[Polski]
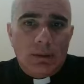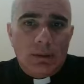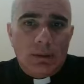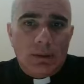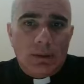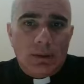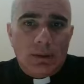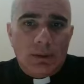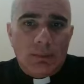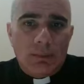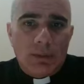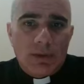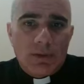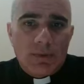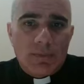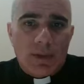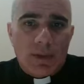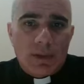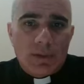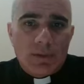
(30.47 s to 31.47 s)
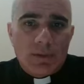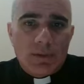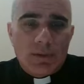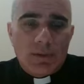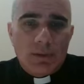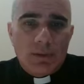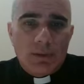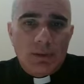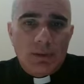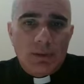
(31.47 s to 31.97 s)
Nikt chyba z
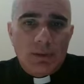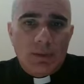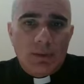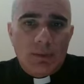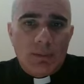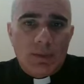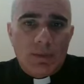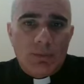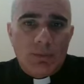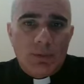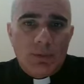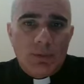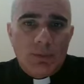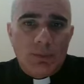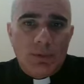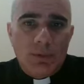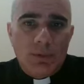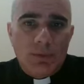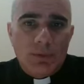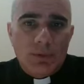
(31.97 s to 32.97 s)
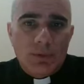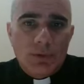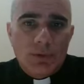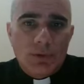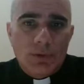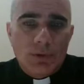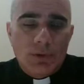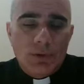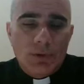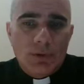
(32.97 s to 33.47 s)
Was e, nie ma
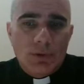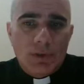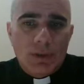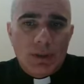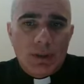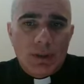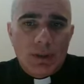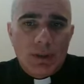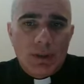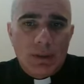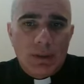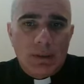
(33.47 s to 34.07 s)
wątpliwości, że